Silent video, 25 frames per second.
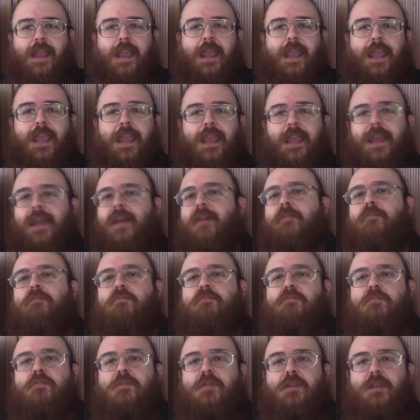e
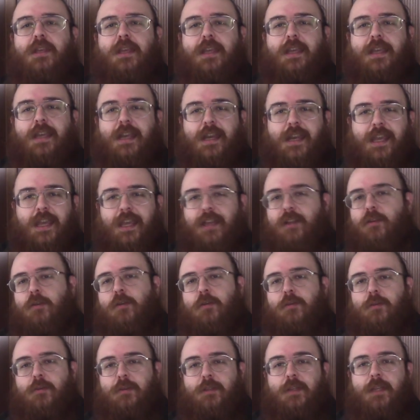
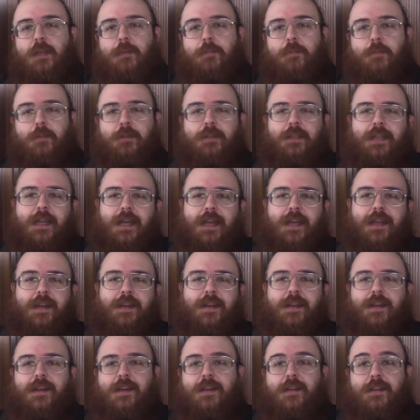credono di poter
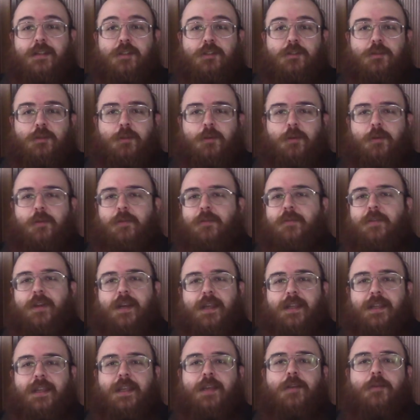
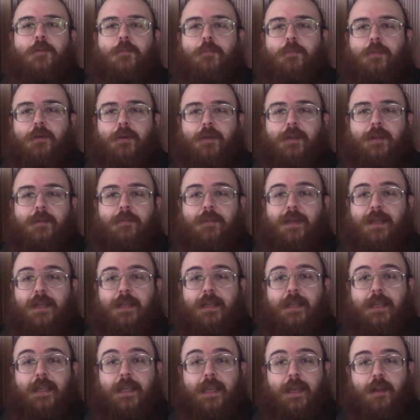risolvere dei
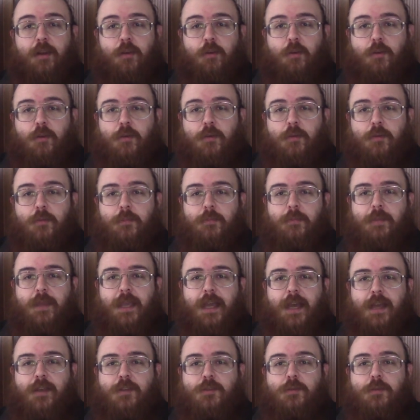comportamenti che a loro non
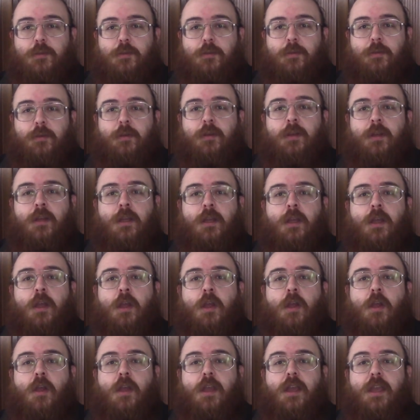piacciono
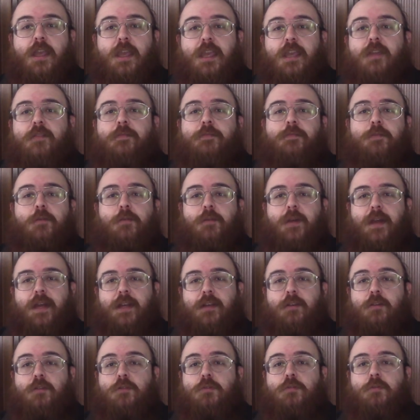
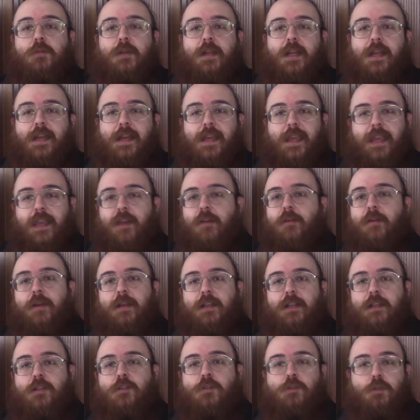influendo sulle regole
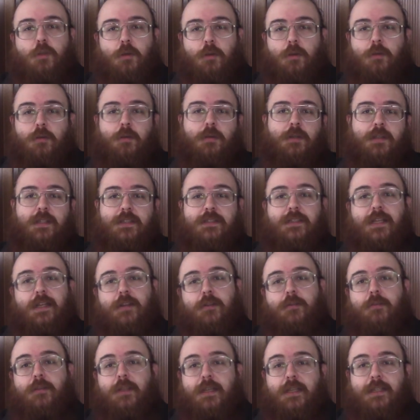del gioco che
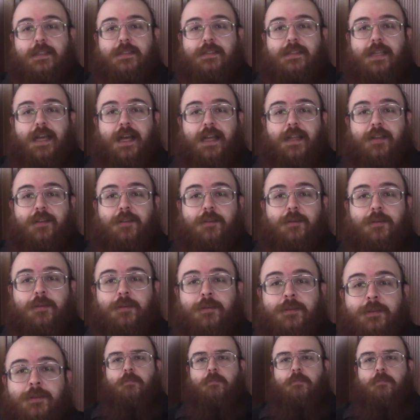stanno utilizzando.